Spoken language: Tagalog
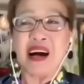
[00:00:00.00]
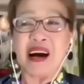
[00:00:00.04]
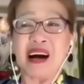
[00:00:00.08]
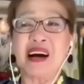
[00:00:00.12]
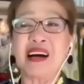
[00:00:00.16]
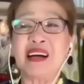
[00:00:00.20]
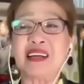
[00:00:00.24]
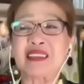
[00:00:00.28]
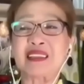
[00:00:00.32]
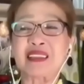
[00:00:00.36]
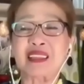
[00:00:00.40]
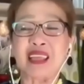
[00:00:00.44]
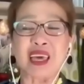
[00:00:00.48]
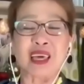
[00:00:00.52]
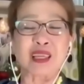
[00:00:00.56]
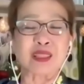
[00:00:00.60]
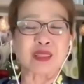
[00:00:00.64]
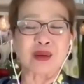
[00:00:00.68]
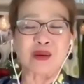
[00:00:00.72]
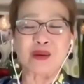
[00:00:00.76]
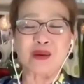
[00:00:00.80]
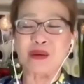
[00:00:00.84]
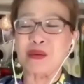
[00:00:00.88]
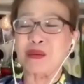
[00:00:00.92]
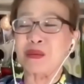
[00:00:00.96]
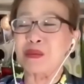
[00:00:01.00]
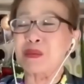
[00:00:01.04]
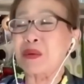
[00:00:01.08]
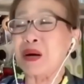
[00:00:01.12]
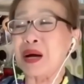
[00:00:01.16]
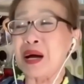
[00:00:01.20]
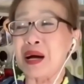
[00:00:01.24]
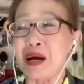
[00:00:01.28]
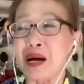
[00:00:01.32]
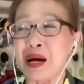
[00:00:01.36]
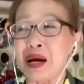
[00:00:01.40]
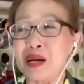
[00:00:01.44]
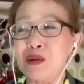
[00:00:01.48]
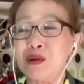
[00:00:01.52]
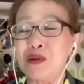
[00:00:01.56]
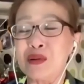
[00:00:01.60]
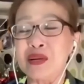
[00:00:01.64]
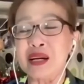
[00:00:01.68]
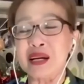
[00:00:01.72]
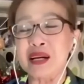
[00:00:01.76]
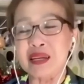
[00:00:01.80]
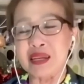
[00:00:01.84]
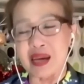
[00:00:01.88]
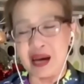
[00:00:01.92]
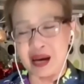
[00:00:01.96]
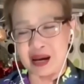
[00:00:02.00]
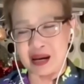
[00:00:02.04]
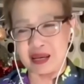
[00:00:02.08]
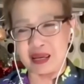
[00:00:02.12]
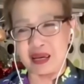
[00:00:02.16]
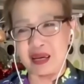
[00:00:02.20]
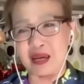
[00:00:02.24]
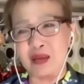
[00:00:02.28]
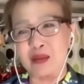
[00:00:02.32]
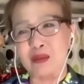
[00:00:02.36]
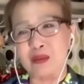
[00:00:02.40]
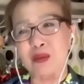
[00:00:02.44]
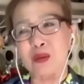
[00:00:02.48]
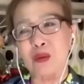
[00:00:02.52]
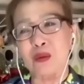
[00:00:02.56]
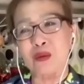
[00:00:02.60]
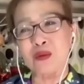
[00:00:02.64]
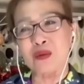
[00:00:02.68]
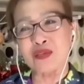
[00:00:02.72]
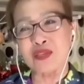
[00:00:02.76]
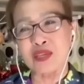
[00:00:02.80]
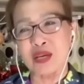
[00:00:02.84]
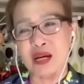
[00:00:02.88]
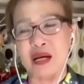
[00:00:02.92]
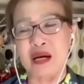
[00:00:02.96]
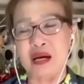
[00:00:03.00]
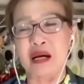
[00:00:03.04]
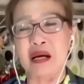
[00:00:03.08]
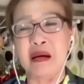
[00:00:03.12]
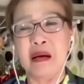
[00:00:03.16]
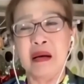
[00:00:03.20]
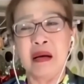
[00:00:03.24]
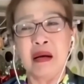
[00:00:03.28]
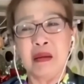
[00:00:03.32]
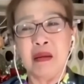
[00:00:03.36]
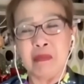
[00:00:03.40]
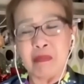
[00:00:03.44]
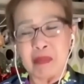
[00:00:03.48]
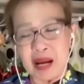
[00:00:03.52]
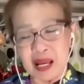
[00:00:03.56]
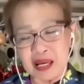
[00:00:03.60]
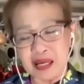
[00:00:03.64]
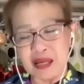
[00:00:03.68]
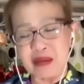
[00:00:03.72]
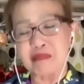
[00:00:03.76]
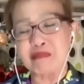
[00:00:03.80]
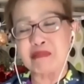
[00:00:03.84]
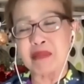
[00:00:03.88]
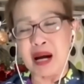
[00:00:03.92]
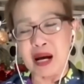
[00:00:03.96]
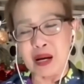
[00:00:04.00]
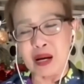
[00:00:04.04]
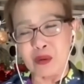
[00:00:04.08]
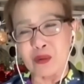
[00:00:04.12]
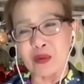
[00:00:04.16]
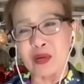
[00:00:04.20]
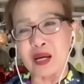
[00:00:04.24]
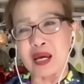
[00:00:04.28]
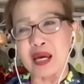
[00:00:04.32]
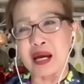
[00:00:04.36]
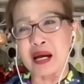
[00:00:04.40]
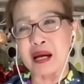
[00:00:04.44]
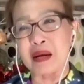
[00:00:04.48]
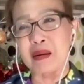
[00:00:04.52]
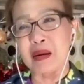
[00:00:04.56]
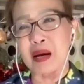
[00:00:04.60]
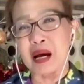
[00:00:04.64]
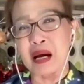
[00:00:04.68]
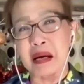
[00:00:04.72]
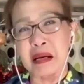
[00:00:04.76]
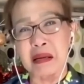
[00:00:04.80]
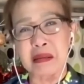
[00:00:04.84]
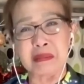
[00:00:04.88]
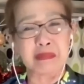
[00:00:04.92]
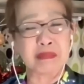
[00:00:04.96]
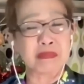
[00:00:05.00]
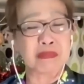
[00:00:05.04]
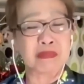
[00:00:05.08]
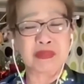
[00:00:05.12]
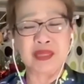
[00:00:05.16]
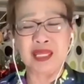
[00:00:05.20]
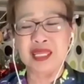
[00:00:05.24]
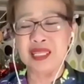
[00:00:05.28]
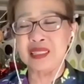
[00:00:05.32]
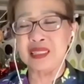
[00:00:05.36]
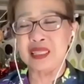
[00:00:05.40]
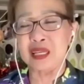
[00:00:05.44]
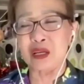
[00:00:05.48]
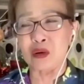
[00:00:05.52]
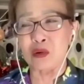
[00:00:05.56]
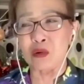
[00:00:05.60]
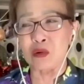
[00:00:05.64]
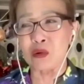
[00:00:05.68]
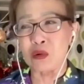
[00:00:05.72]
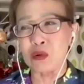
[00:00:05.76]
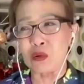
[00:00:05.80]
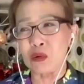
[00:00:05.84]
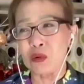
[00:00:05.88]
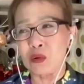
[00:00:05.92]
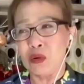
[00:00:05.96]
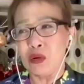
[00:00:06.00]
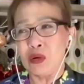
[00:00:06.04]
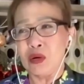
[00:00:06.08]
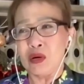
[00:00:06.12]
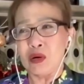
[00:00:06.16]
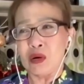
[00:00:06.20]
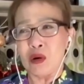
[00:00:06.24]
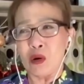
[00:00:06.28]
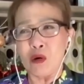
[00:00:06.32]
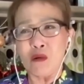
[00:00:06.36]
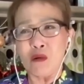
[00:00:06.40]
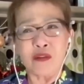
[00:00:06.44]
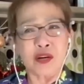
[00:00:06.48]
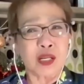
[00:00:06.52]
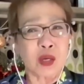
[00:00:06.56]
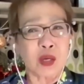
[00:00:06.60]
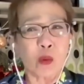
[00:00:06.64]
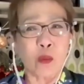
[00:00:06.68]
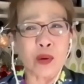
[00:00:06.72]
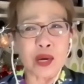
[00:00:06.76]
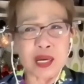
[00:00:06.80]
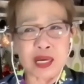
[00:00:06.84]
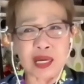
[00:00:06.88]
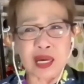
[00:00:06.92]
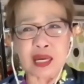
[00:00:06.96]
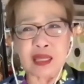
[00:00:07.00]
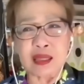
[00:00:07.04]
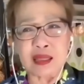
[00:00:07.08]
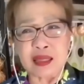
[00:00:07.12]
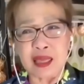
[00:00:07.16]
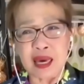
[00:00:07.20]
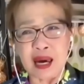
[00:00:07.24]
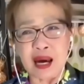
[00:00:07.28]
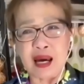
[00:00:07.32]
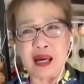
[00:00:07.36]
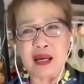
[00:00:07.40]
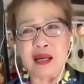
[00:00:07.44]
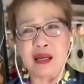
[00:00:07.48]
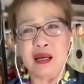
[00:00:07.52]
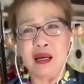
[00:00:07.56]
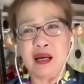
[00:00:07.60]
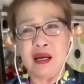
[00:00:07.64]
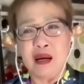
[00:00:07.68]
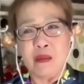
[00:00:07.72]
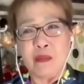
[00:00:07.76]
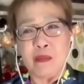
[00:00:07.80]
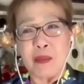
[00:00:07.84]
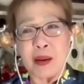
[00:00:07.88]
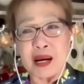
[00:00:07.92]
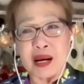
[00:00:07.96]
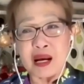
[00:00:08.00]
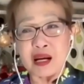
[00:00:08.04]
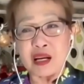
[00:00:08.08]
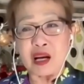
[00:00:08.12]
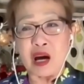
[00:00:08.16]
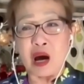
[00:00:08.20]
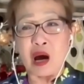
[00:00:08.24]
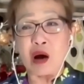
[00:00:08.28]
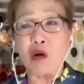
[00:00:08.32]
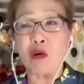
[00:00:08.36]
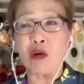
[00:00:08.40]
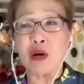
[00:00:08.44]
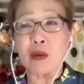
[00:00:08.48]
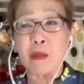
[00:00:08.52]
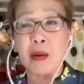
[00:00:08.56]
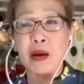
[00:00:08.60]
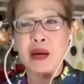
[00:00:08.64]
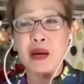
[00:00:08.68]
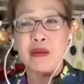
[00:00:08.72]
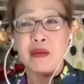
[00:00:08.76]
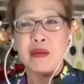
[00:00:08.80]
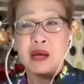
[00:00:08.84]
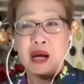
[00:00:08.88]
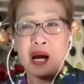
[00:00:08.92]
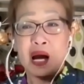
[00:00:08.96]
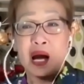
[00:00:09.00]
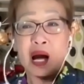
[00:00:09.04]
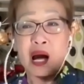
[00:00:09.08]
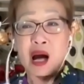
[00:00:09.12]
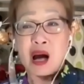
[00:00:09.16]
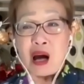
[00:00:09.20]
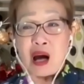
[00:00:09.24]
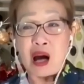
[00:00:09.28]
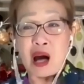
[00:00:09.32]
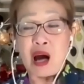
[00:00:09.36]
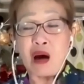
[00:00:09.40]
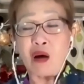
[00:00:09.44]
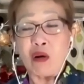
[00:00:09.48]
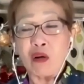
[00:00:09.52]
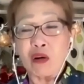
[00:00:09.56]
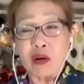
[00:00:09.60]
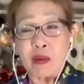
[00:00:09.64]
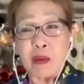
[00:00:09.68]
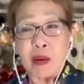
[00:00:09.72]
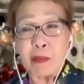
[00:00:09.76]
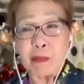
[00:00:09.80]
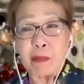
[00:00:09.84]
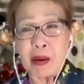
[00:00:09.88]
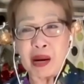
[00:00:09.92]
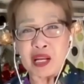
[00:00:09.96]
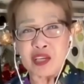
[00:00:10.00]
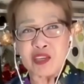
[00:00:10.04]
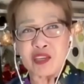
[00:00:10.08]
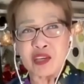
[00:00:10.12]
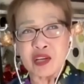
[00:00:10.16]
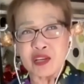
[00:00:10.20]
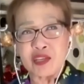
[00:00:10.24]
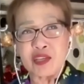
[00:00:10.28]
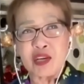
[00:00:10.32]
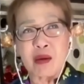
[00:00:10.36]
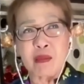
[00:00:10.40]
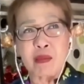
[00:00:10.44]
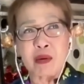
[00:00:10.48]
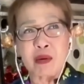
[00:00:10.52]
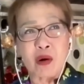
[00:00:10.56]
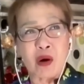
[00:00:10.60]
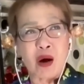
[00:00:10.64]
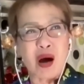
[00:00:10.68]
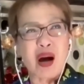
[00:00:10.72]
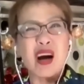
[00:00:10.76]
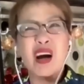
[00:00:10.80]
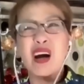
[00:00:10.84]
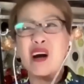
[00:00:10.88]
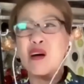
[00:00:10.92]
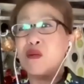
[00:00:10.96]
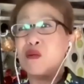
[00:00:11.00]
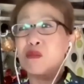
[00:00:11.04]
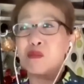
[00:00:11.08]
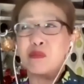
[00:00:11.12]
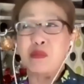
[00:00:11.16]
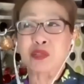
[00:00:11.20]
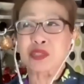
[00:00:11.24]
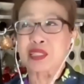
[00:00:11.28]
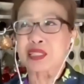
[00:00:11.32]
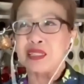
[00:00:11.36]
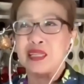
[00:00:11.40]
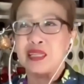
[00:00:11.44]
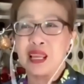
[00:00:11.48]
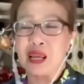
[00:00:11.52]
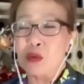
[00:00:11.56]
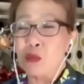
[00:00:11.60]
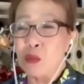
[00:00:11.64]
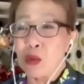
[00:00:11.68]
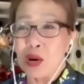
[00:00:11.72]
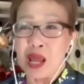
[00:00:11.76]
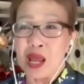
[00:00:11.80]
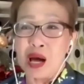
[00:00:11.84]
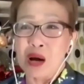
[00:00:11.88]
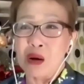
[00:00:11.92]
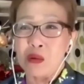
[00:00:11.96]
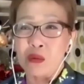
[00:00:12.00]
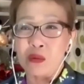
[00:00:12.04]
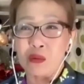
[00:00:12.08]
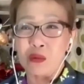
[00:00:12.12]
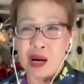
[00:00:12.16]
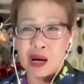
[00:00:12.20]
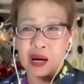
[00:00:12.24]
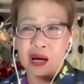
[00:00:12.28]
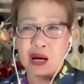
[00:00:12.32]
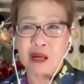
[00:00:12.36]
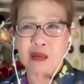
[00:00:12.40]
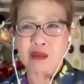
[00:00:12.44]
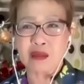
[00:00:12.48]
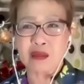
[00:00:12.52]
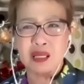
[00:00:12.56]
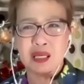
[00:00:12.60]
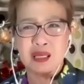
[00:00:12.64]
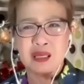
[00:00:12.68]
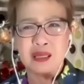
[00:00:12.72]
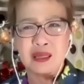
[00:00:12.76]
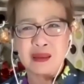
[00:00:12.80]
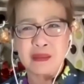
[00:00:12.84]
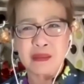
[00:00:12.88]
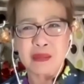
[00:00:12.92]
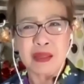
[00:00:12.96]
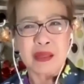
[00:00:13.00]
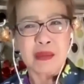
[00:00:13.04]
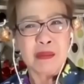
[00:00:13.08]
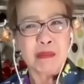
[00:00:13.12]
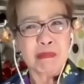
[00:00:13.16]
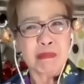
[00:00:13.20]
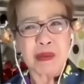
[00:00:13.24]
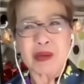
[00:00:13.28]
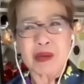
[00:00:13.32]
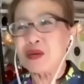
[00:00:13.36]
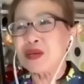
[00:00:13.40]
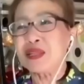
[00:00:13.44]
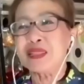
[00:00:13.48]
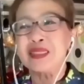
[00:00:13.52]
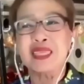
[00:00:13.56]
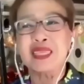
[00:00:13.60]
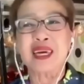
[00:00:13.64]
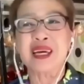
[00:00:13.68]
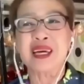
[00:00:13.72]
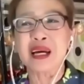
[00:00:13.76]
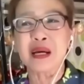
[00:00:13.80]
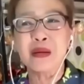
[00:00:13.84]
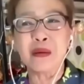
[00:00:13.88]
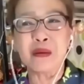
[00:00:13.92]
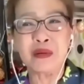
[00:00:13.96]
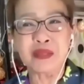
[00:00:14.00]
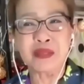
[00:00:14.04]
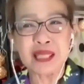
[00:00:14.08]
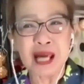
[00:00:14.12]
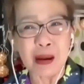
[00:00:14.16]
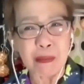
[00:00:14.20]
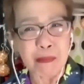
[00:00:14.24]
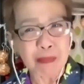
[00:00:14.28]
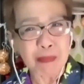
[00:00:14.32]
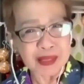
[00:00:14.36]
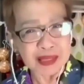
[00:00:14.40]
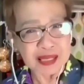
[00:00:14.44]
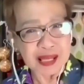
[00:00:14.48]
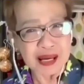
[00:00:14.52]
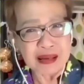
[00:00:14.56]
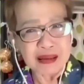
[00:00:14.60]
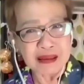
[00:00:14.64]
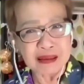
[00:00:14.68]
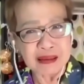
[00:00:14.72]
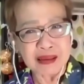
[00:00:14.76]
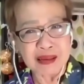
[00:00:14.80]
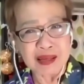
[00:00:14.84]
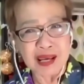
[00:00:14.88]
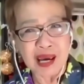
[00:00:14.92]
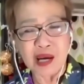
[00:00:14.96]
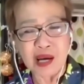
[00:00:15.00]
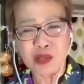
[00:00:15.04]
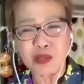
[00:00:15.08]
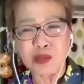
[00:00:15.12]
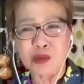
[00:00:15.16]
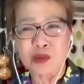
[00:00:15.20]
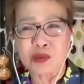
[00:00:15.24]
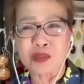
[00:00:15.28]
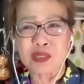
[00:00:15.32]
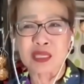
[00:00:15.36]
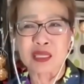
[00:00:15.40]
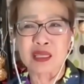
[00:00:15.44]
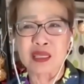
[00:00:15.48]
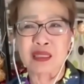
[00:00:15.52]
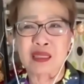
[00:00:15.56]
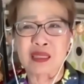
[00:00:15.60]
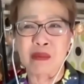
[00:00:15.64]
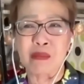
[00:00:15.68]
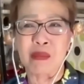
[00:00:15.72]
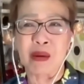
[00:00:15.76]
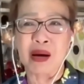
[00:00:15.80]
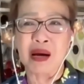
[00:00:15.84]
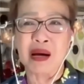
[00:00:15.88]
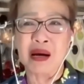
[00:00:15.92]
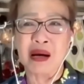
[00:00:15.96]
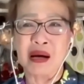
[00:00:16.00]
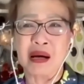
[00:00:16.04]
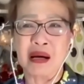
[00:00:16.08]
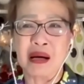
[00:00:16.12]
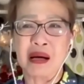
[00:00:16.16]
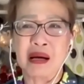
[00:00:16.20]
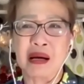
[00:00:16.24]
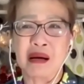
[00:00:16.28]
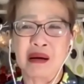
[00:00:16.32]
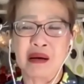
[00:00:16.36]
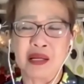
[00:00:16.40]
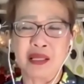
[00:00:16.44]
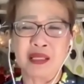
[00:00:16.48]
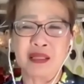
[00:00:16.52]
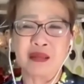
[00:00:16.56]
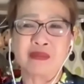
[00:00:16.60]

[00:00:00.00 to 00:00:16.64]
Art, ito, ano nangyari doon sa malaking bangko na yan? Um, hindi ko, over the weekend yan, parang uh, ako naman, ako naman parang sinasabi ko, ah, buti na lang wala akong account yan. Pero hindi ganun dapat ang reaction, hindi ba, uh, Art?